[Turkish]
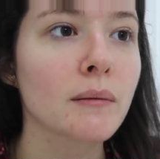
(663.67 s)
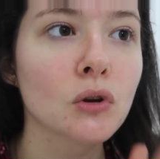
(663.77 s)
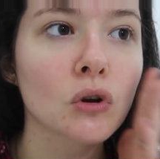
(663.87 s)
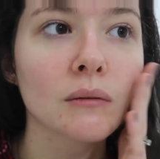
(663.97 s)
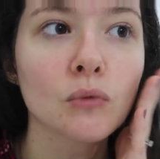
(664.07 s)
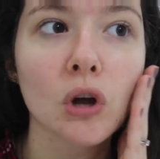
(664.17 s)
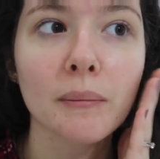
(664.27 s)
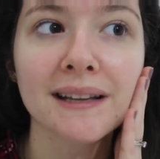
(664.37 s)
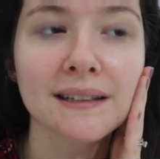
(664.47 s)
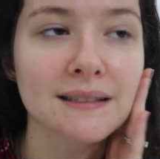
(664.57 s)
emin
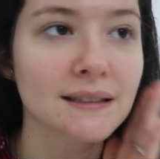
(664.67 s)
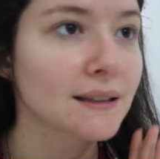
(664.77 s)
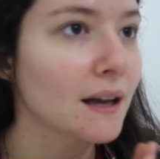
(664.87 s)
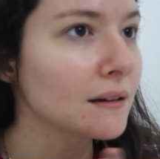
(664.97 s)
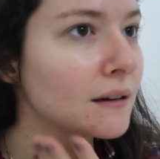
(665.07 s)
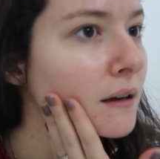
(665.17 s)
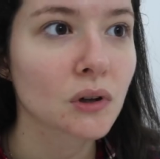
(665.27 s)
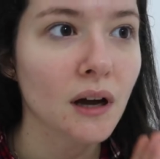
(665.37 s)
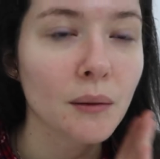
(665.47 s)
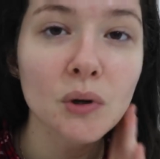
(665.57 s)
olamıyorum etkisinden.
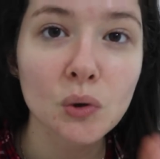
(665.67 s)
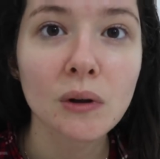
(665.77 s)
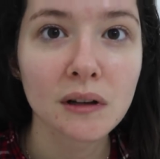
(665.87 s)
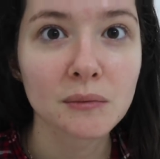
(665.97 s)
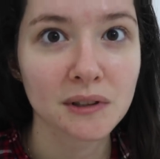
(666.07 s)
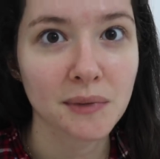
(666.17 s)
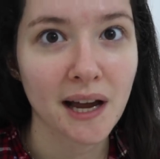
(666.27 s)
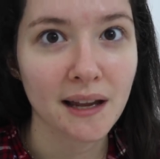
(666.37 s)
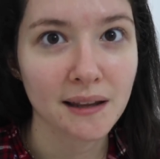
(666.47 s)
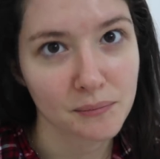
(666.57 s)
Ama kullanımını
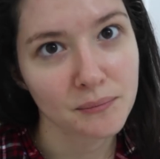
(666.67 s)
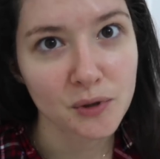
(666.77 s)
beğendim